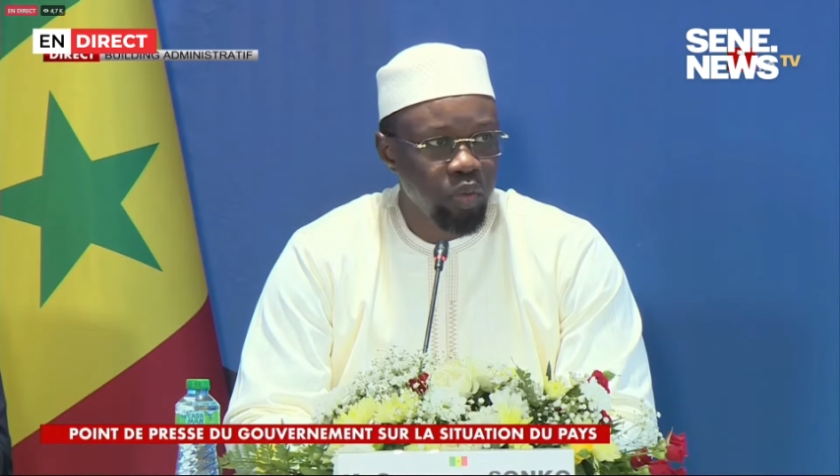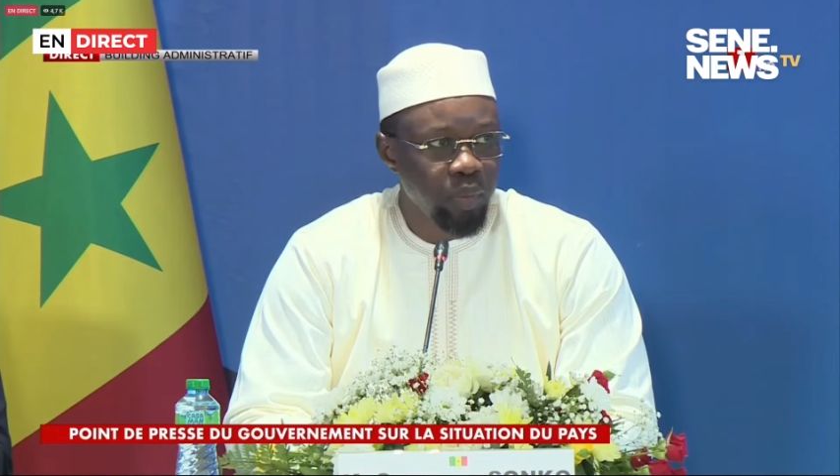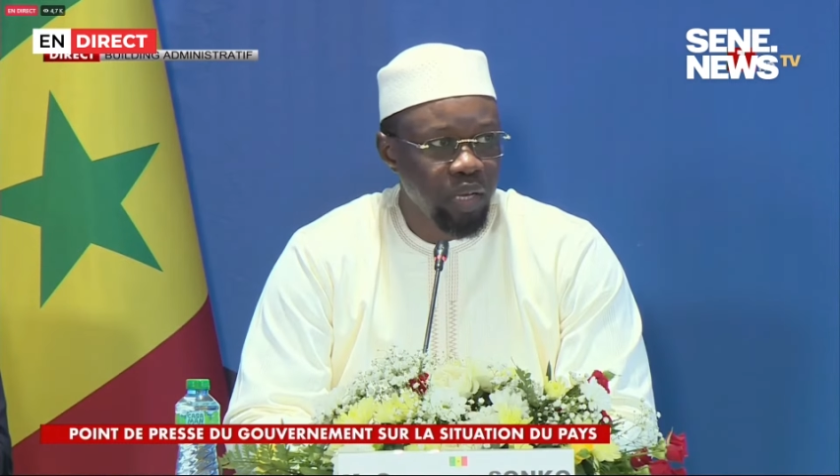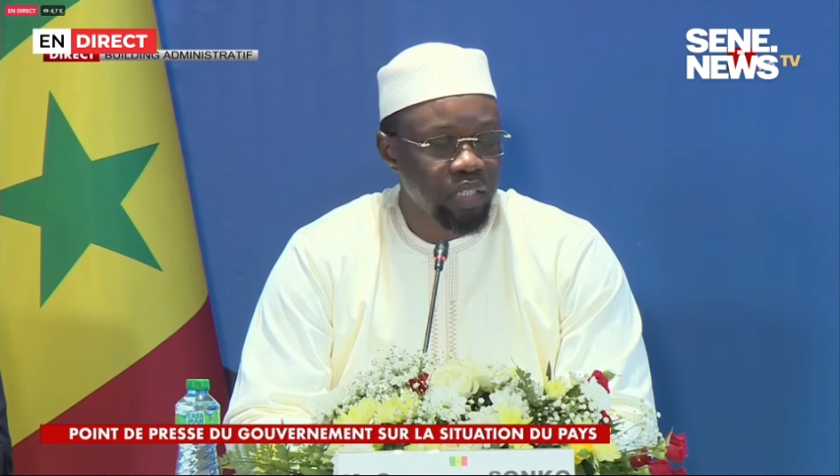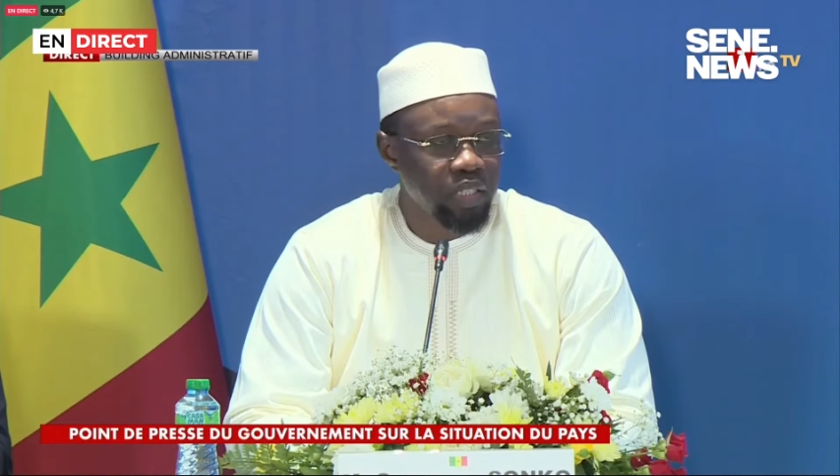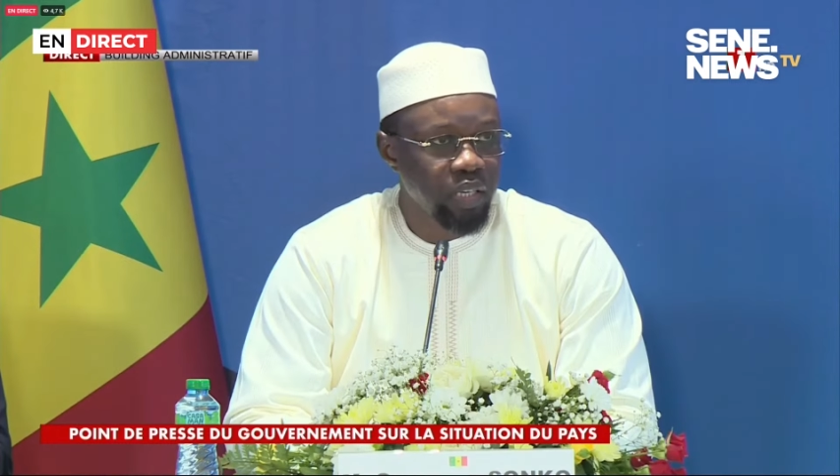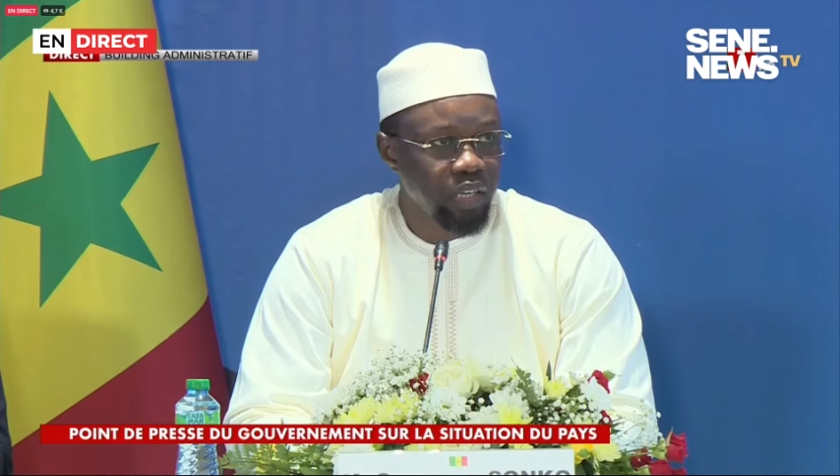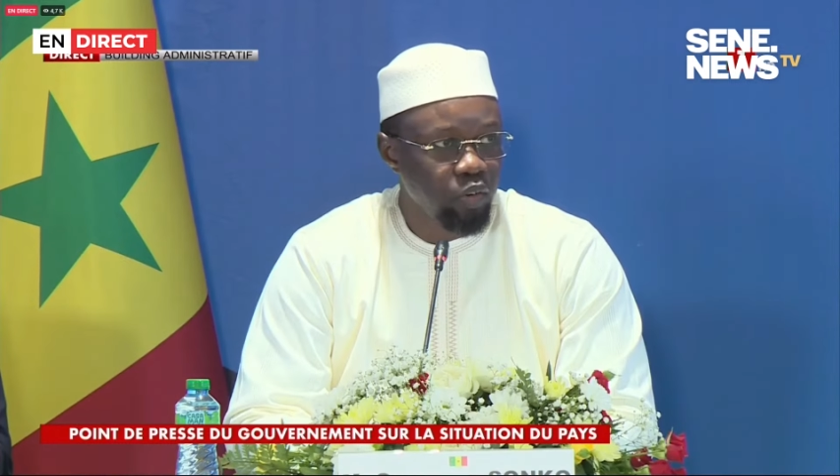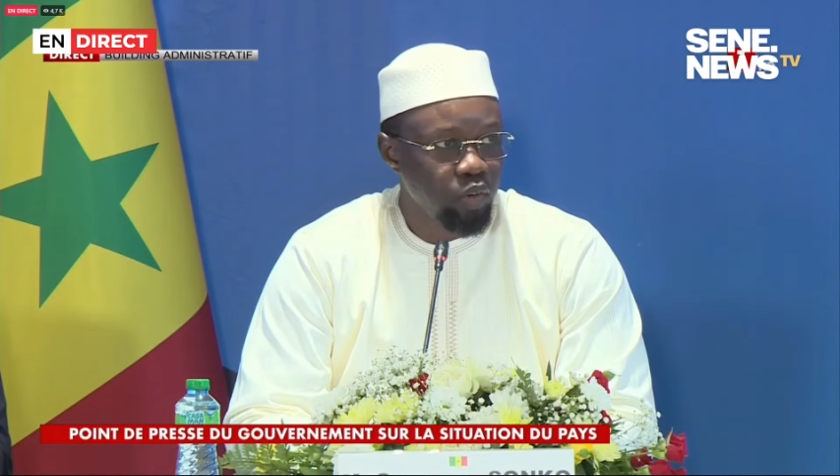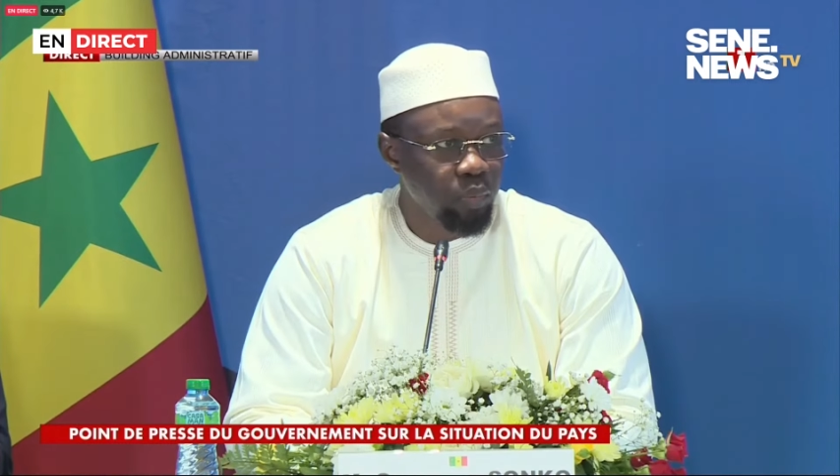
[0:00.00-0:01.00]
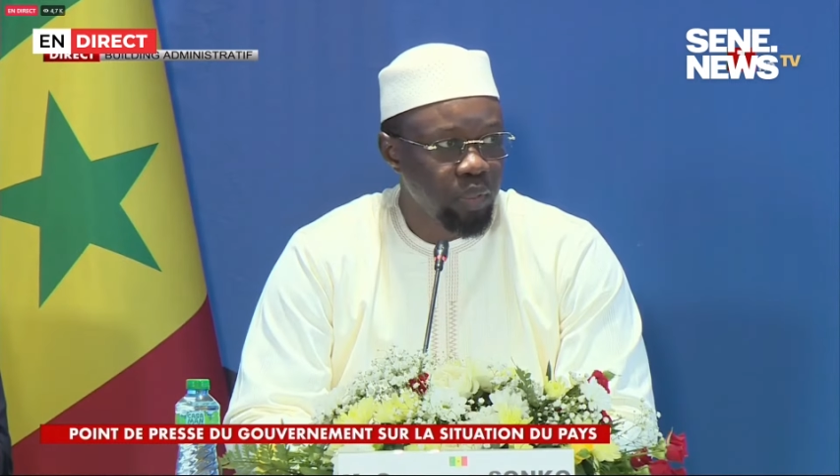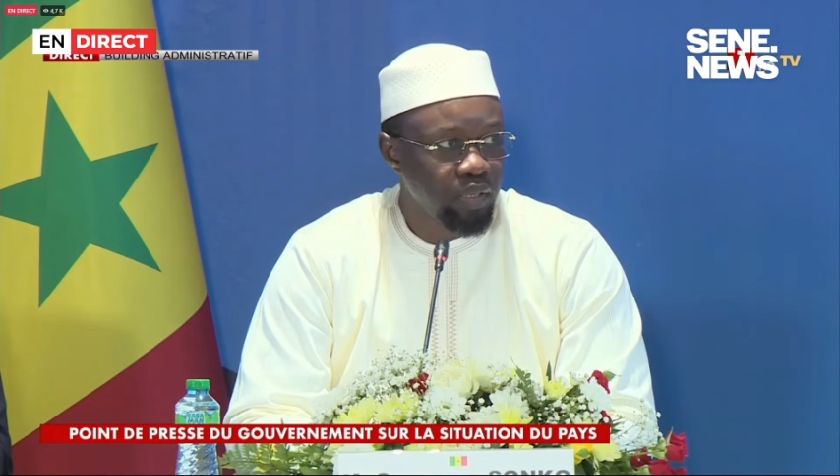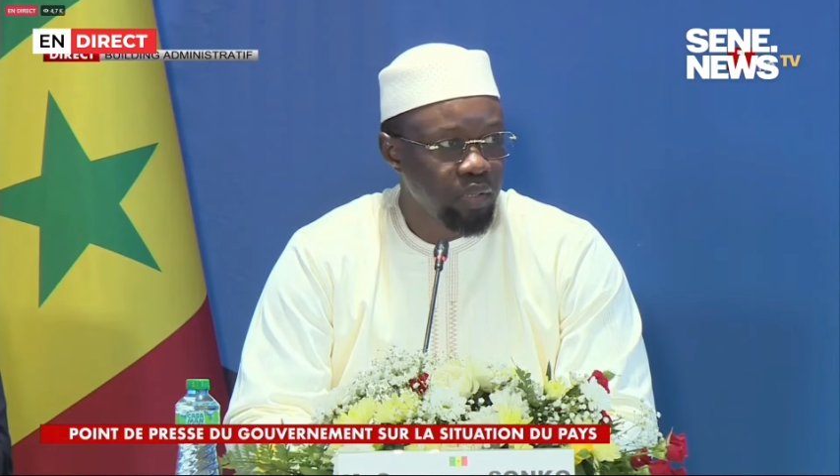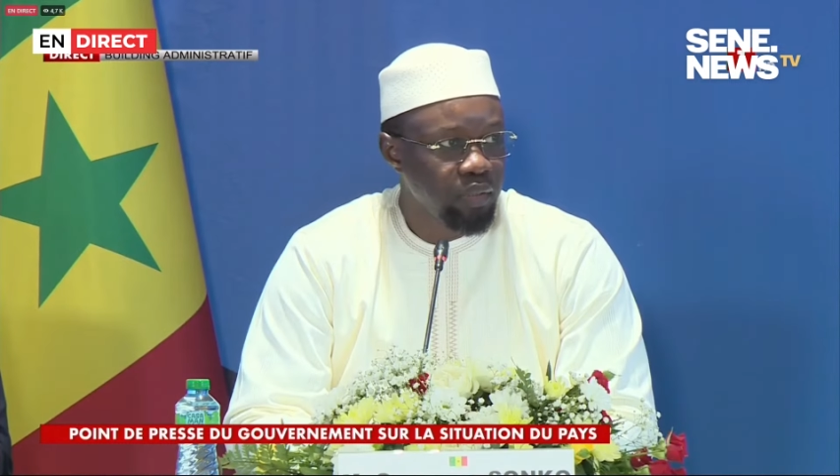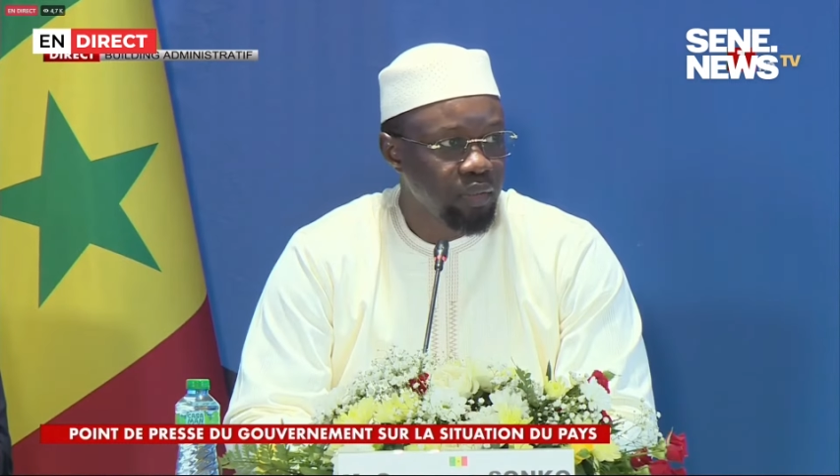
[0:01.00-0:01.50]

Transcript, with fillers: image économique,